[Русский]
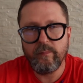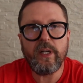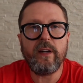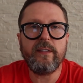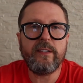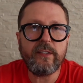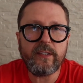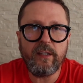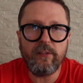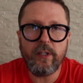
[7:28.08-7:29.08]

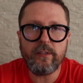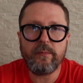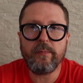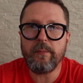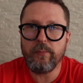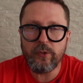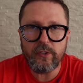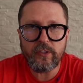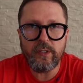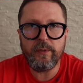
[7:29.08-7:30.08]
Пророссийская власть,
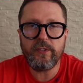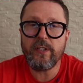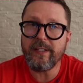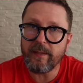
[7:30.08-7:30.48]
пропутинский президент.